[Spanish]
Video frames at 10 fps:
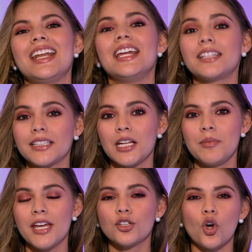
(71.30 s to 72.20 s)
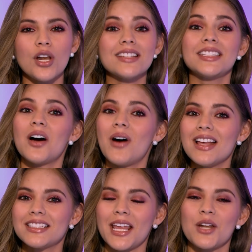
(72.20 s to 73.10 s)
entretenimiento con este
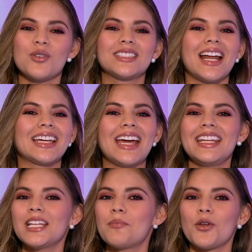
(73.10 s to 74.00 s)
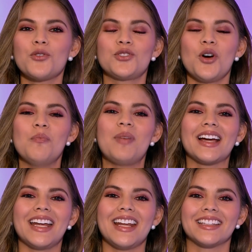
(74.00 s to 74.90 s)
avance de nuestra querida producción
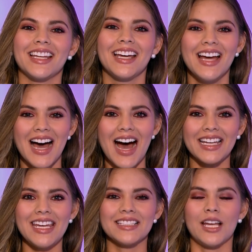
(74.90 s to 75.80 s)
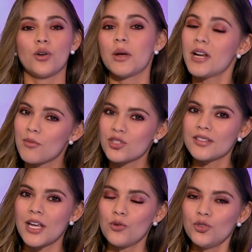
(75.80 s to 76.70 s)
paquerete Aquí está lo que veremos
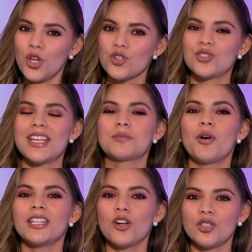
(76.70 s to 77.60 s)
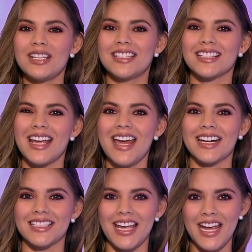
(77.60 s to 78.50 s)
en segundos después de Noticias
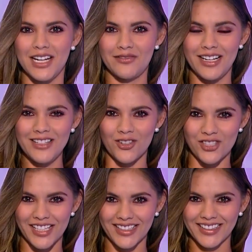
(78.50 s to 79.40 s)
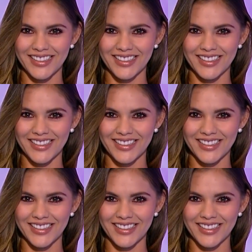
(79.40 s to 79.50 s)
RCN. Feliz noche.